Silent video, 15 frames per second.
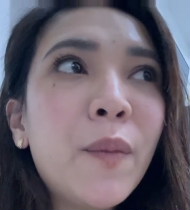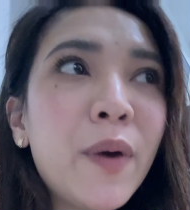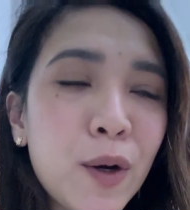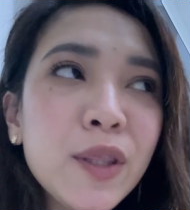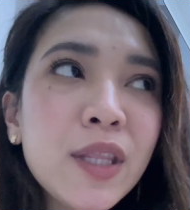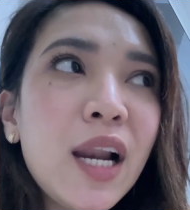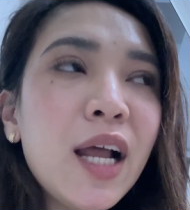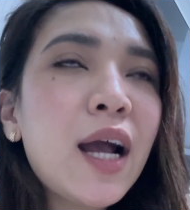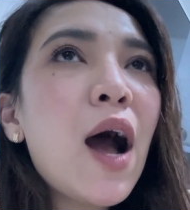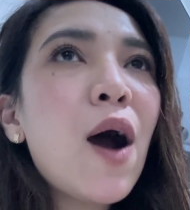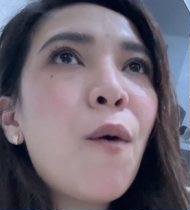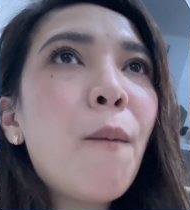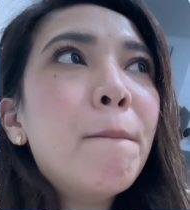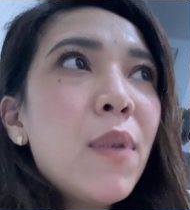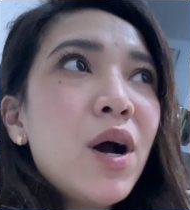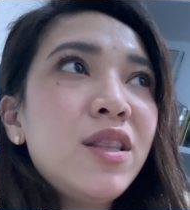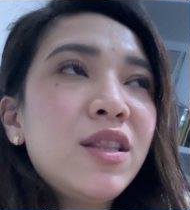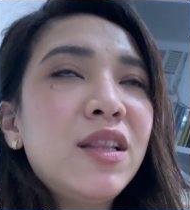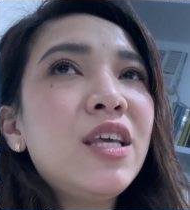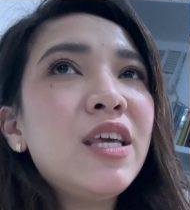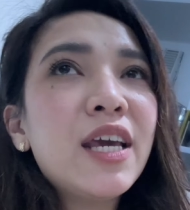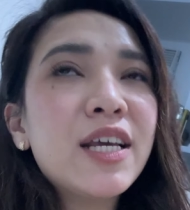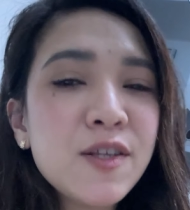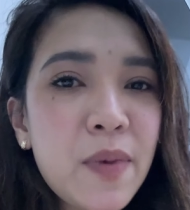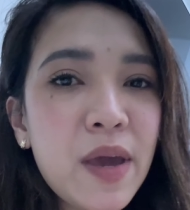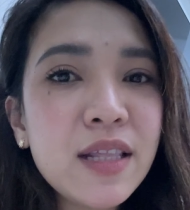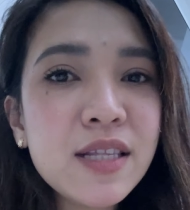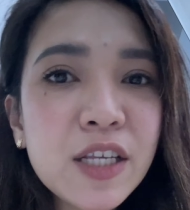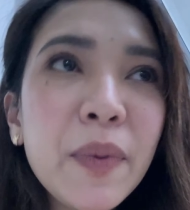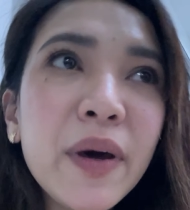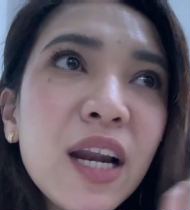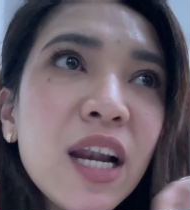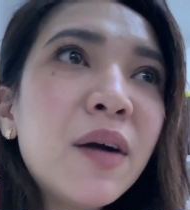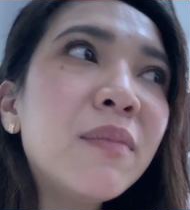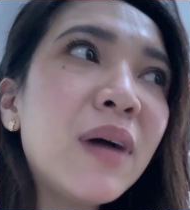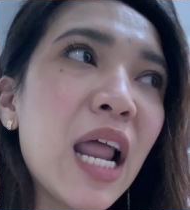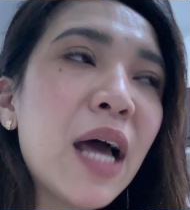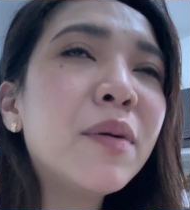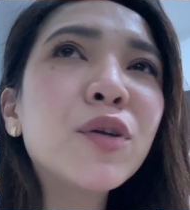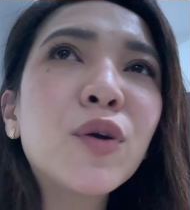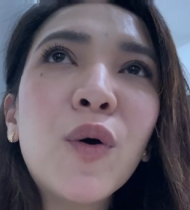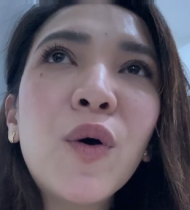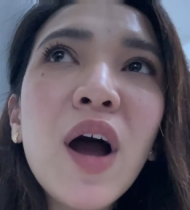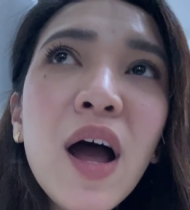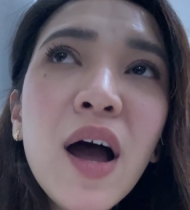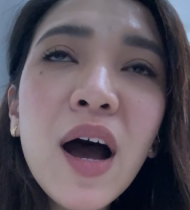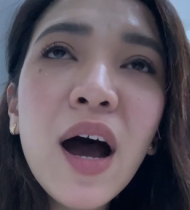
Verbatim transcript: Meron talaga akong monthly expenses para lang malaman kung